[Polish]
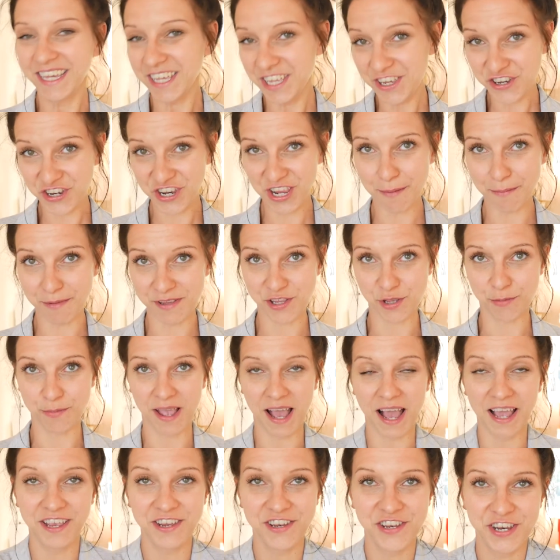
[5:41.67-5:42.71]
i żyjemy
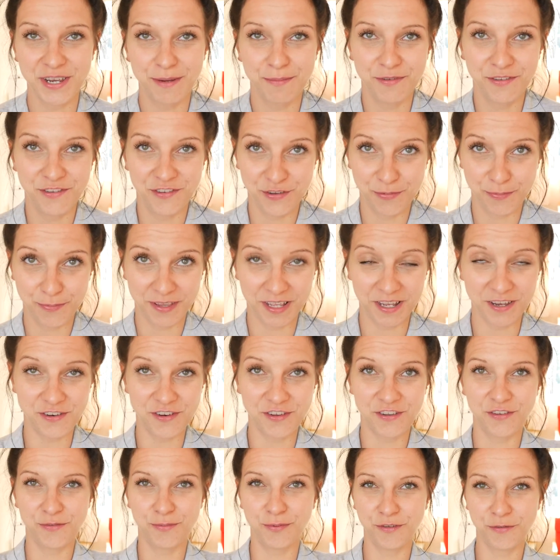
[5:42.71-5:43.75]
sobie. A jeszcze jakbyście się pytali,
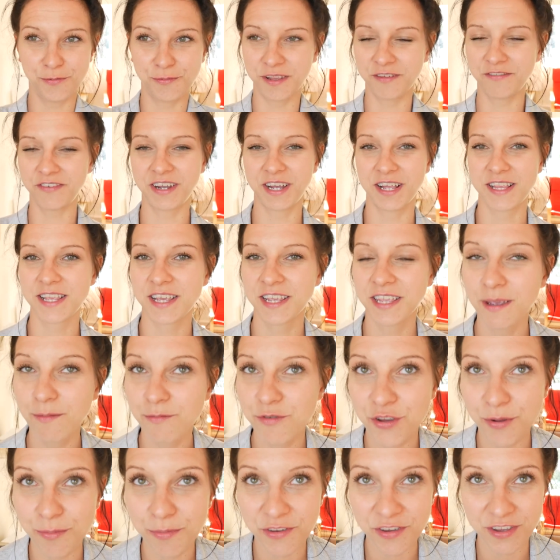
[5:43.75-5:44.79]
czy gdzieś byliśmy na wakacjach, nie
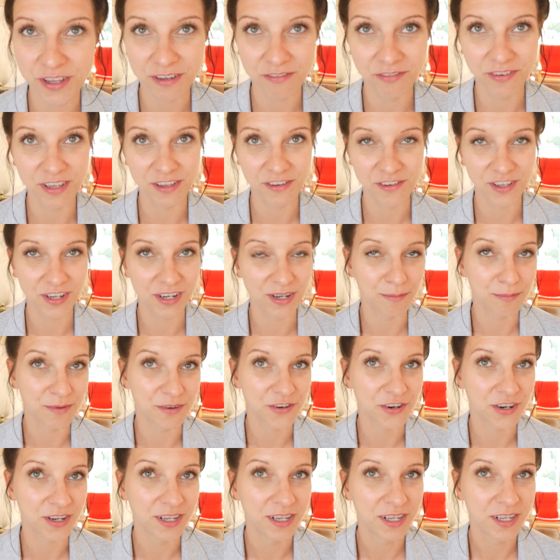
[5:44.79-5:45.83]
wiem, czy to będzie tak widać na
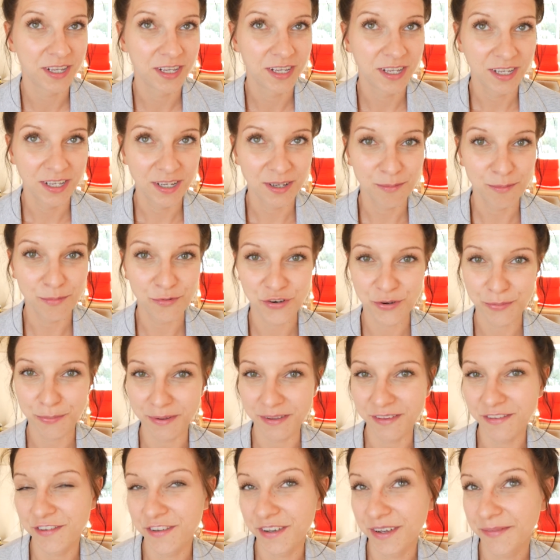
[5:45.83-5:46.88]
kamerze. Może
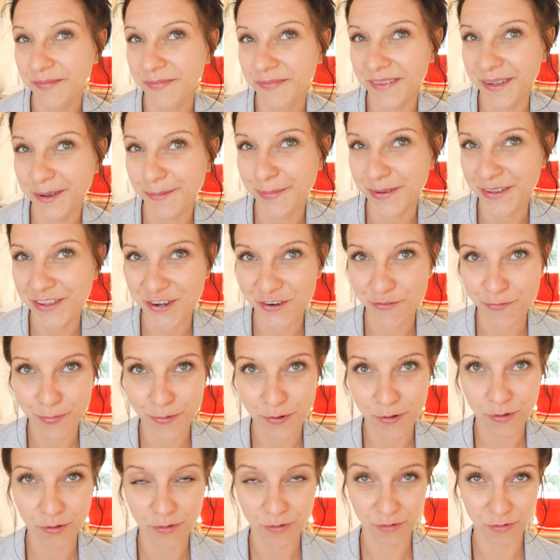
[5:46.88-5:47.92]
będzie, tak patrzę w
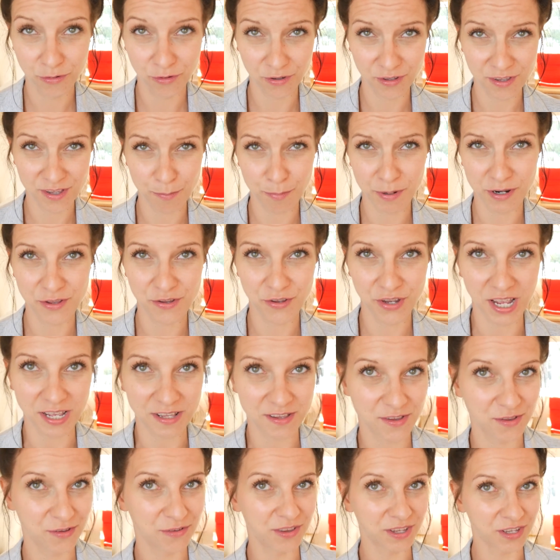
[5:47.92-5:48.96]
pogląd, to jest bardzo
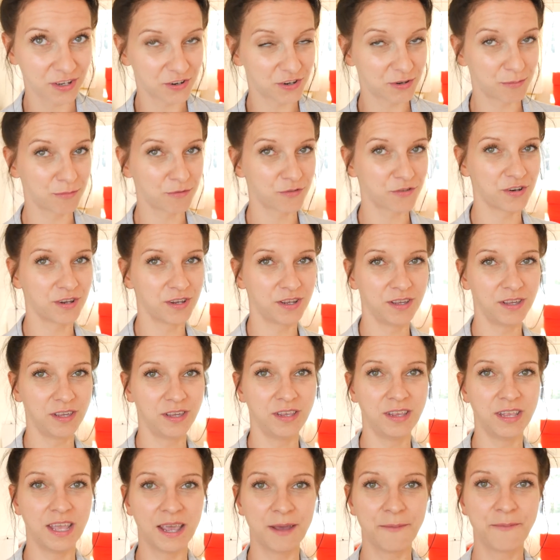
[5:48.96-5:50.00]
jasno, także może
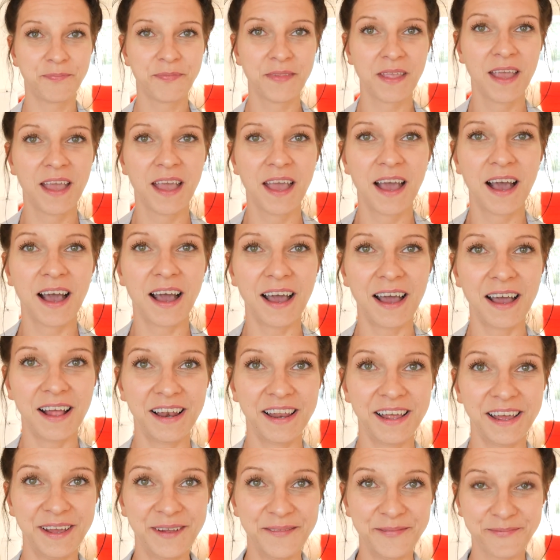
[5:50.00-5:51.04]
i nie.
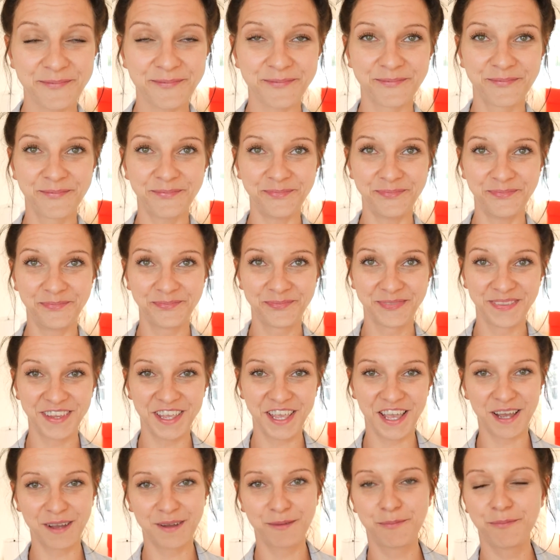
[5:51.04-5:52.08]
Ale
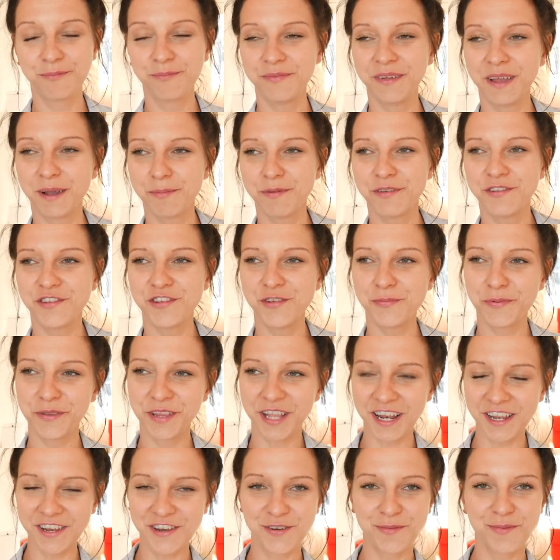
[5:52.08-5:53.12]
jak, jakbyście się
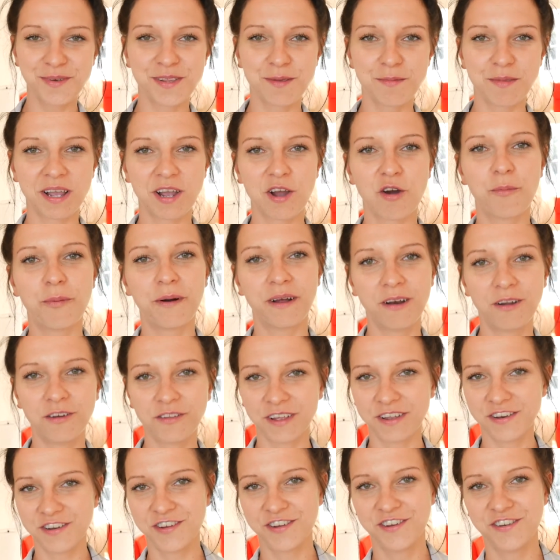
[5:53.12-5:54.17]
pytali, czemu jestem taka
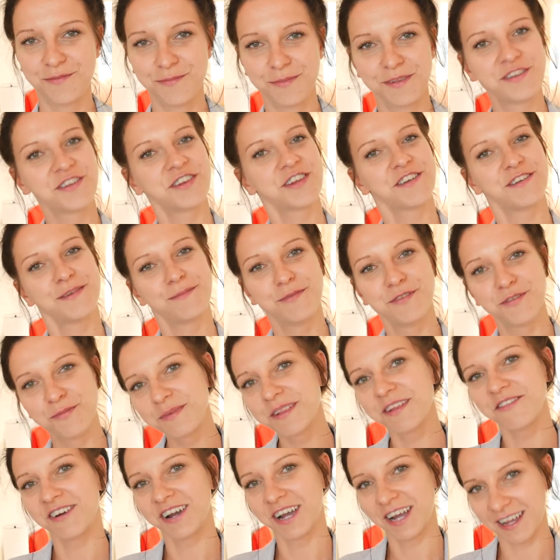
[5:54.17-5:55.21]
opalona, czy jeszcze w międzyczasie
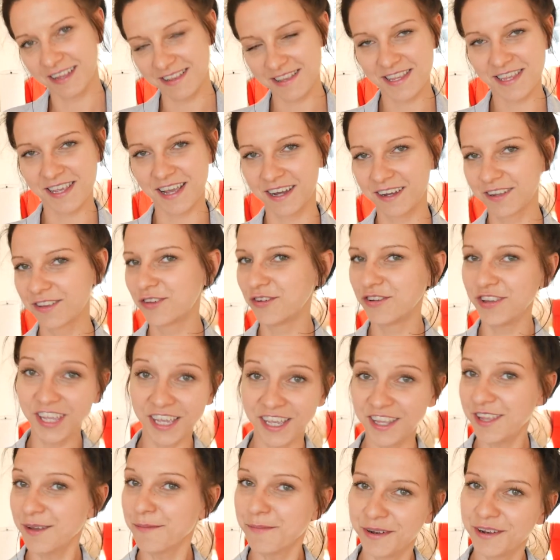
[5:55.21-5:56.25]
byliśmy na wakacjach, to
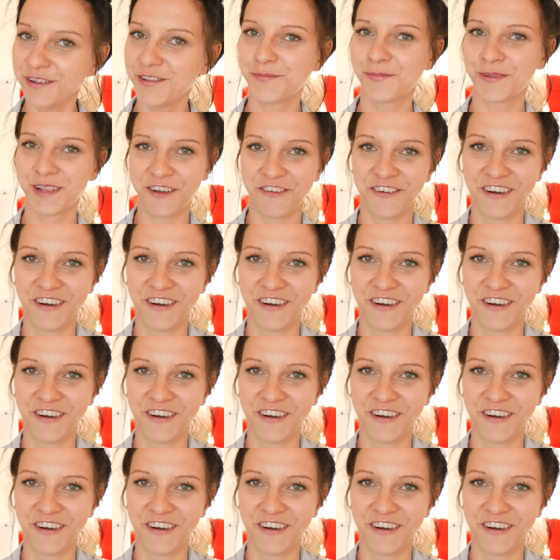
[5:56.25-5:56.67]
nie, nie byliśmy na